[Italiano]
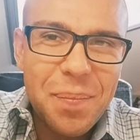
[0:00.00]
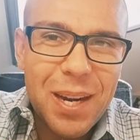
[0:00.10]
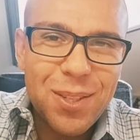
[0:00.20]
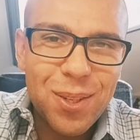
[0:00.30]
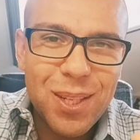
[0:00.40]

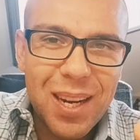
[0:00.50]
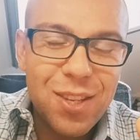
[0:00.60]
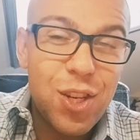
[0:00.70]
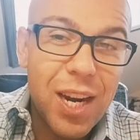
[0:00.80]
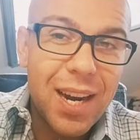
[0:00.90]
presto si
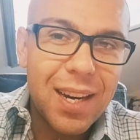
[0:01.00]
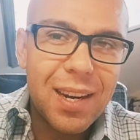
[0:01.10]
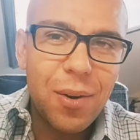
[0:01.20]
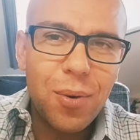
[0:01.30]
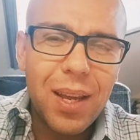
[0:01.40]
lancerà
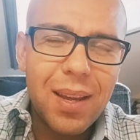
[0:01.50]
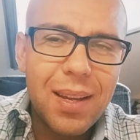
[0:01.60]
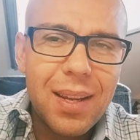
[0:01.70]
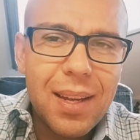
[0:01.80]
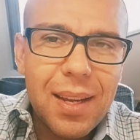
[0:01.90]
anche lui
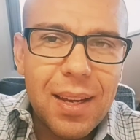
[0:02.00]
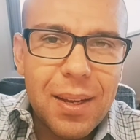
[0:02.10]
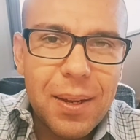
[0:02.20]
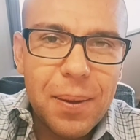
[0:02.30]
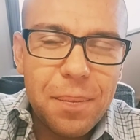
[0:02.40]

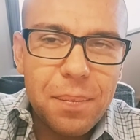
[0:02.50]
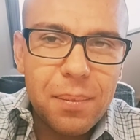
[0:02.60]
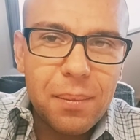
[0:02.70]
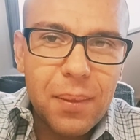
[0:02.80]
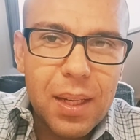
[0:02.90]

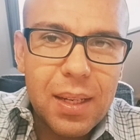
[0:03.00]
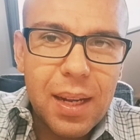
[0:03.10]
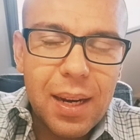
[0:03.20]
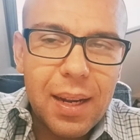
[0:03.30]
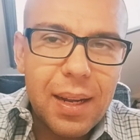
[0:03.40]
ehm,
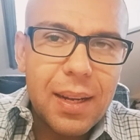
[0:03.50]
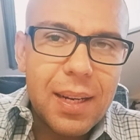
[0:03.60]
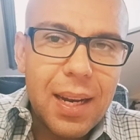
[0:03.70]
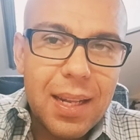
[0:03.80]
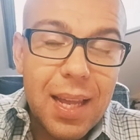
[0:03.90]
nel,
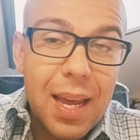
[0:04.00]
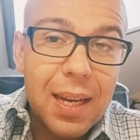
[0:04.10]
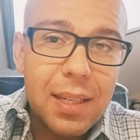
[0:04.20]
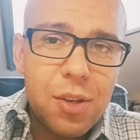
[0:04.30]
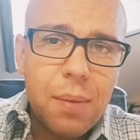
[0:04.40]

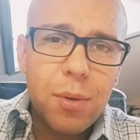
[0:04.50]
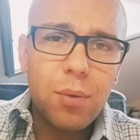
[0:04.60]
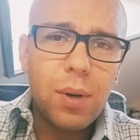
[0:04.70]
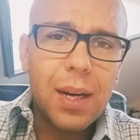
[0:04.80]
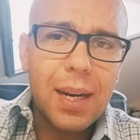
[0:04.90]
nell'idea diciamo di
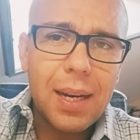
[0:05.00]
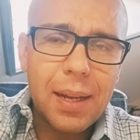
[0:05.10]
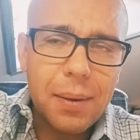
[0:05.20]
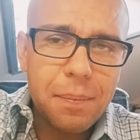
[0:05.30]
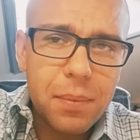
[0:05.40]
un
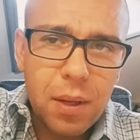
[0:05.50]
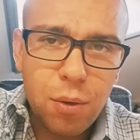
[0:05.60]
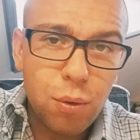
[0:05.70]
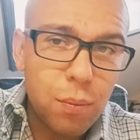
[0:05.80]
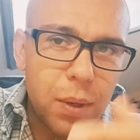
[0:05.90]
canale
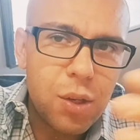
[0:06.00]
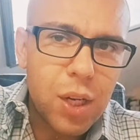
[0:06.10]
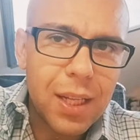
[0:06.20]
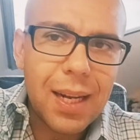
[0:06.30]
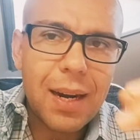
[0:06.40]
YouTube
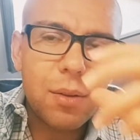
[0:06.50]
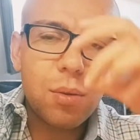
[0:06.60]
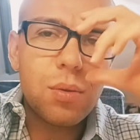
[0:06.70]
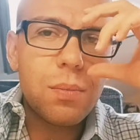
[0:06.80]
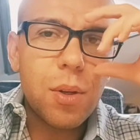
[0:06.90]
incentrato
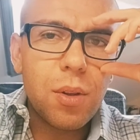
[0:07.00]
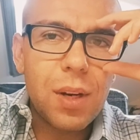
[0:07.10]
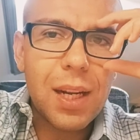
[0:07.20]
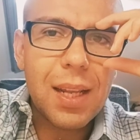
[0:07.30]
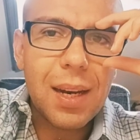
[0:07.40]
sul mondo
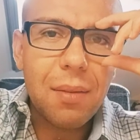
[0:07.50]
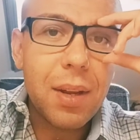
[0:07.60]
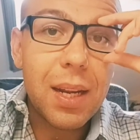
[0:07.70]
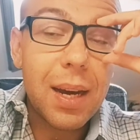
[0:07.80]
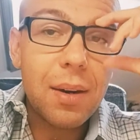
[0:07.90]

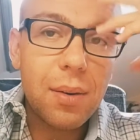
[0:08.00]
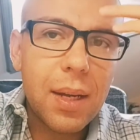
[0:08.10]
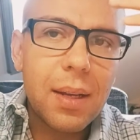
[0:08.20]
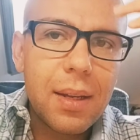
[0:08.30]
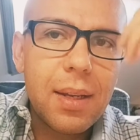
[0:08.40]
natanneveriano e